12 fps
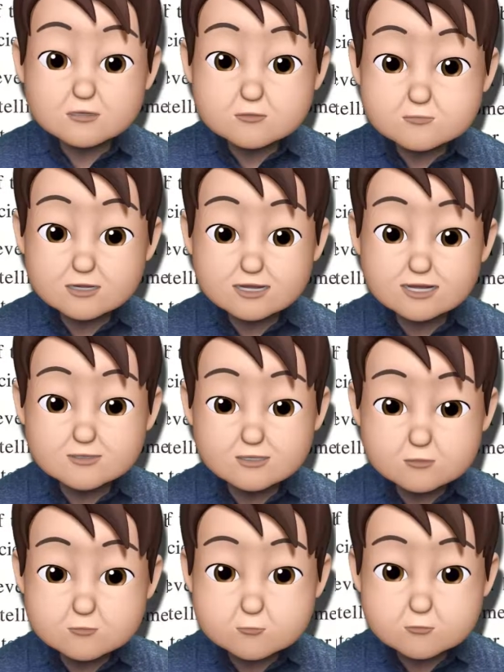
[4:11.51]
휙휙
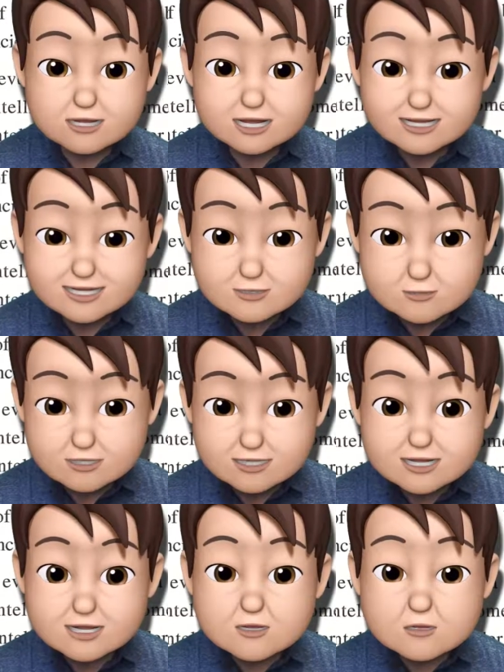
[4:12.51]
하면서 돌아다니는 것이
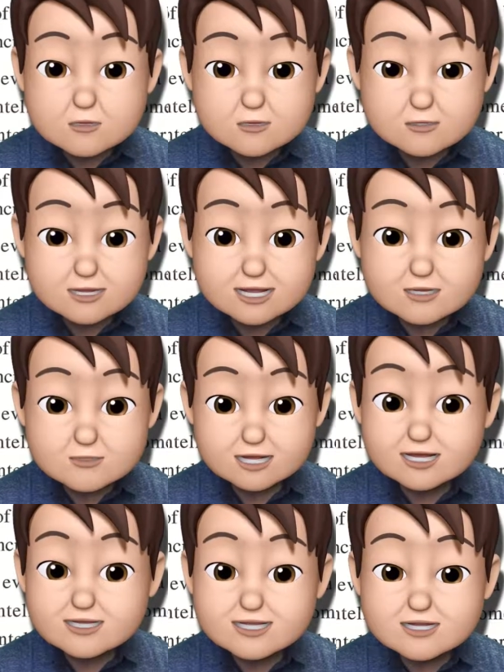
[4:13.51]
어렵게 되었다
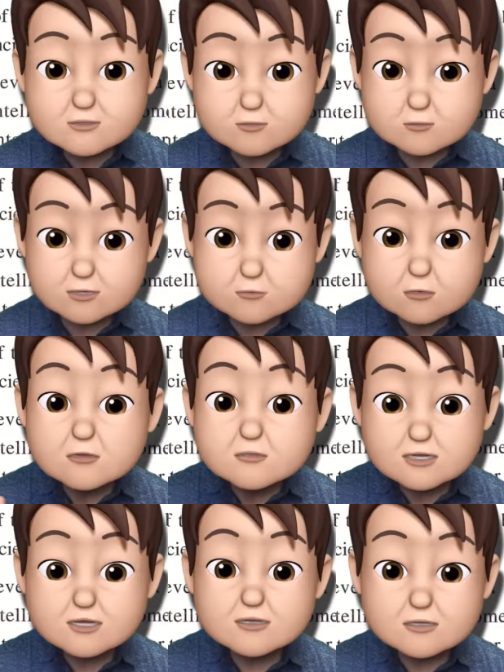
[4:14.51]
할지라도 왜
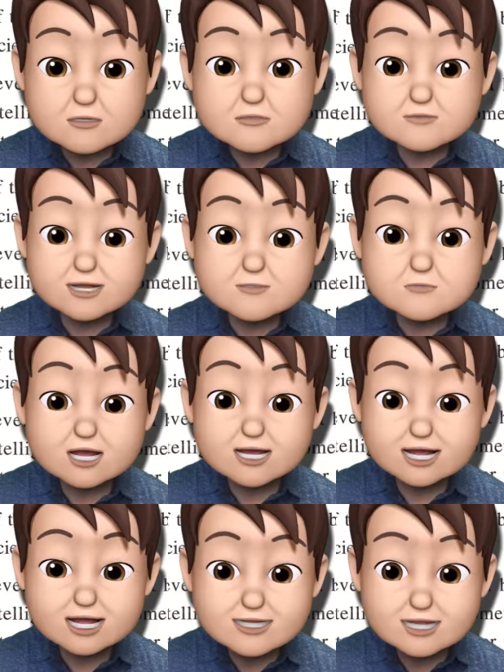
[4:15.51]
원숭이처럼 나무 타기
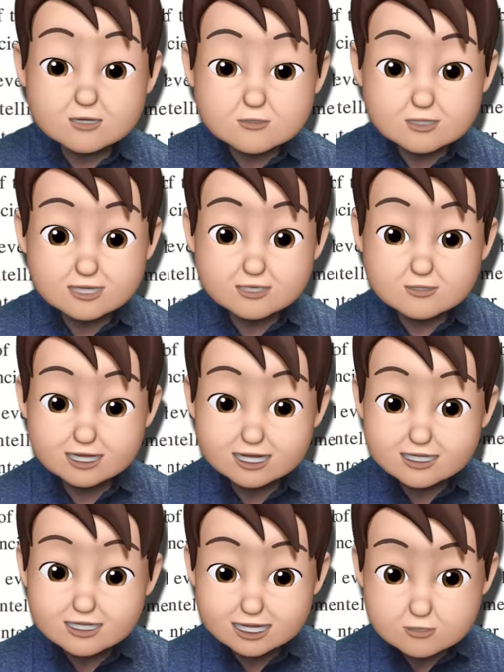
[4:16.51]
하는 게 어렵게 되었다
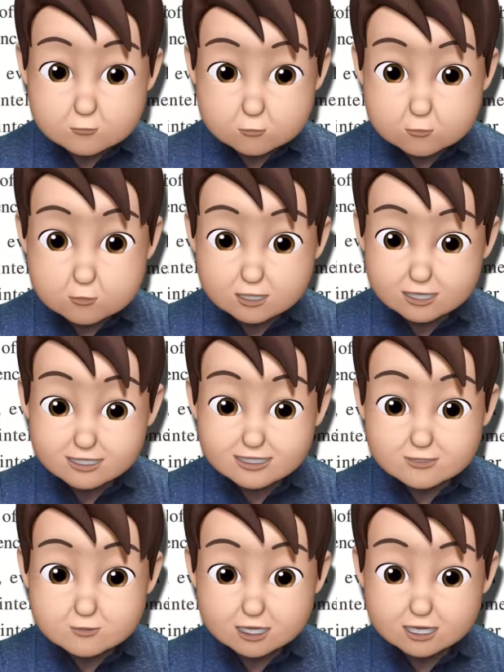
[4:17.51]
할지라도 자
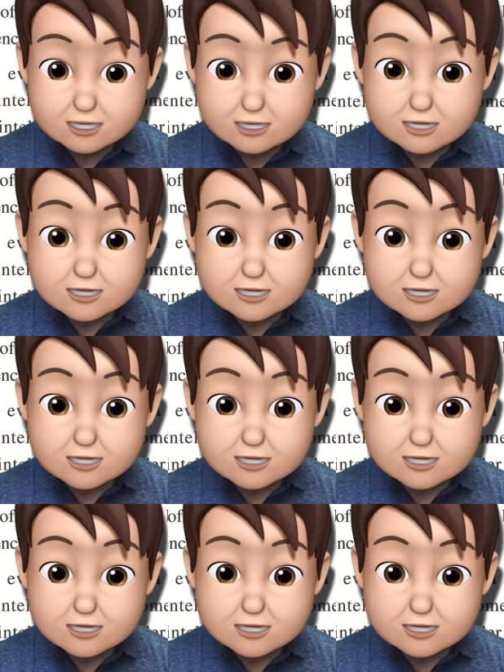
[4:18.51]
뭐다